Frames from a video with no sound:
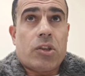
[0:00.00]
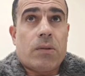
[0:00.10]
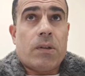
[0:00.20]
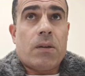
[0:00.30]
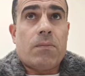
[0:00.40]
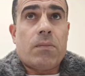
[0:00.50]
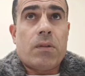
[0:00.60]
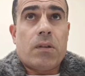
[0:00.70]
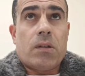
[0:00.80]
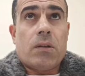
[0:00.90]
الشباب
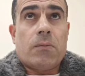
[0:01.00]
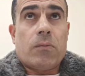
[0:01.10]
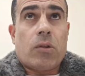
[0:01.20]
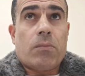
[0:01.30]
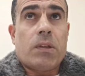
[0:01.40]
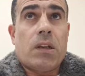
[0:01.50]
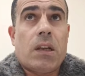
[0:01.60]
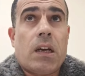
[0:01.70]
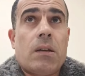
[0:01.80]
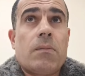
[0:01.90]
آه، مربين
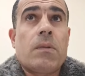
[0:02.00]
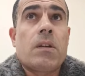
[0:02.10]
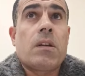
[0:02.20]
اللحم